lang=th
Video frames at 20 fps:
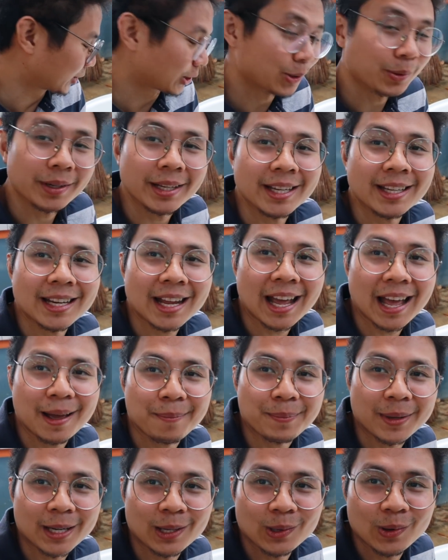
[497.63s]
ตรงนี้นะครั
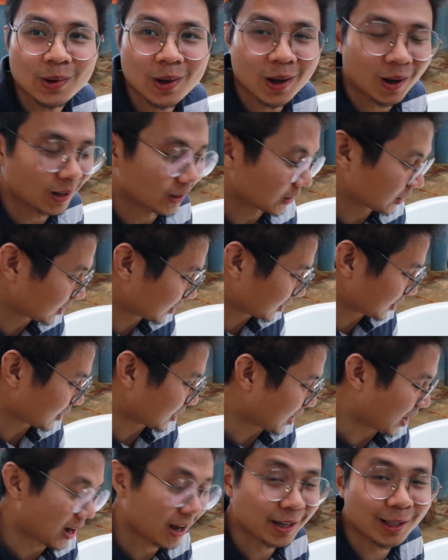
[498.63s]
บเป็นลูกของ
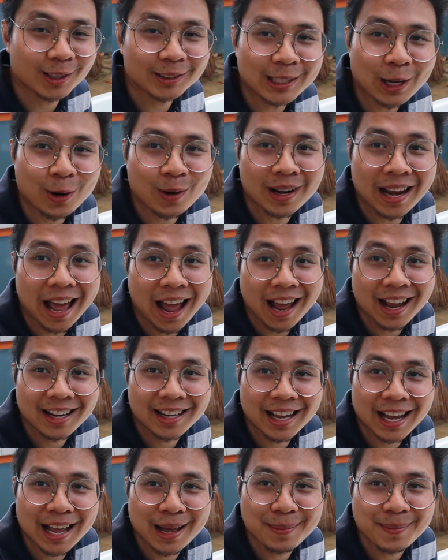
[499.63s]
น้องเต่ากระ
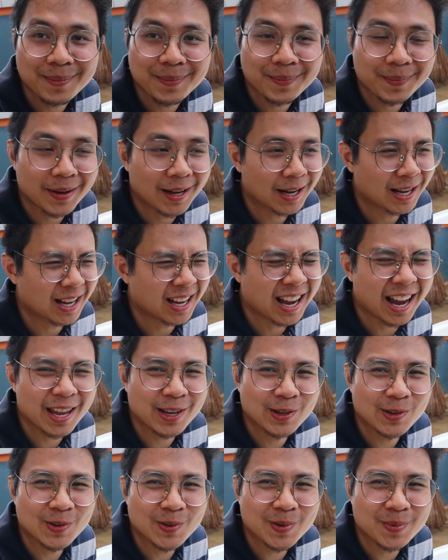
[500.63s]
นะครับอา
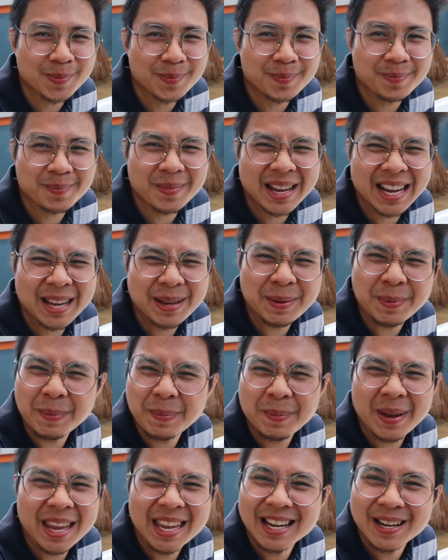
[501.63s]
ยุ
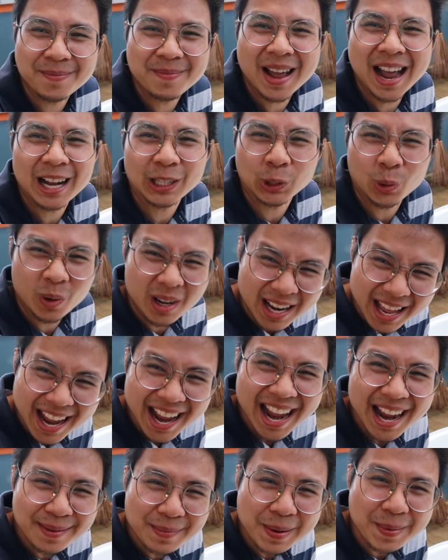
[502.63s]
ไม่เยอะมากตัวเล็
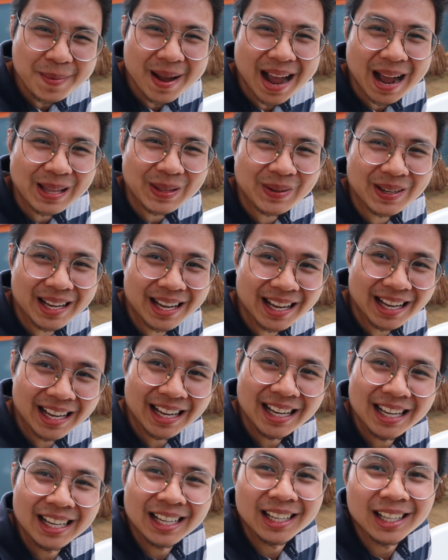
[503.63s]
กมากๆตรงนี้
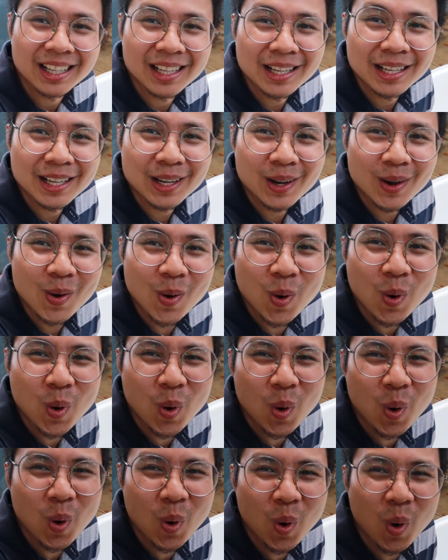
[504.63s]
โอ้
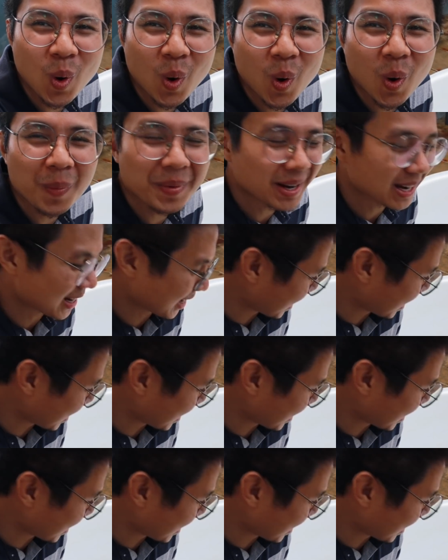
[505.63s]
โหเพิ่งเค